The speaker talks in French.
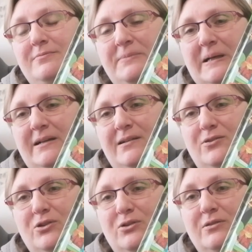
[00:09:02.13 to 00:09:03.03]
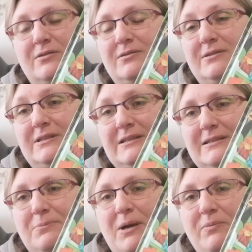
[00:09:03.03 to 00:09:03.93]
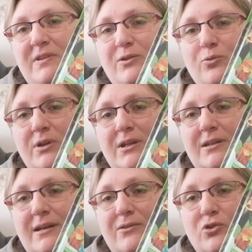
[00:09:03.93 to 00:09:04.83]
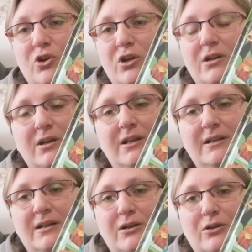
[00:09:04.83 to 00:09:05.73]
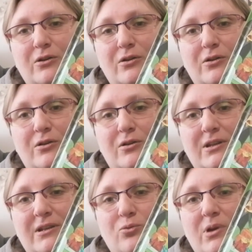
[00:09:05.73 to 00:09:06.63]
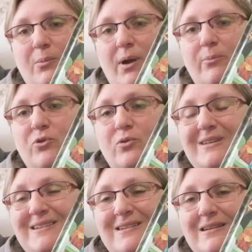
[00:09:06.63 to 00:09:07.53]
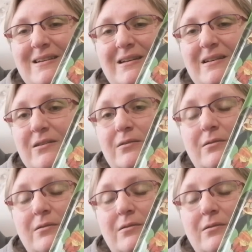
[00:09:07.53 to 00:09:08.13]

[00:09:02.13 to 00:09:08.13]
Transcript: bah, même si lui est acteur, ils ont les mêmes centres d'intérêt.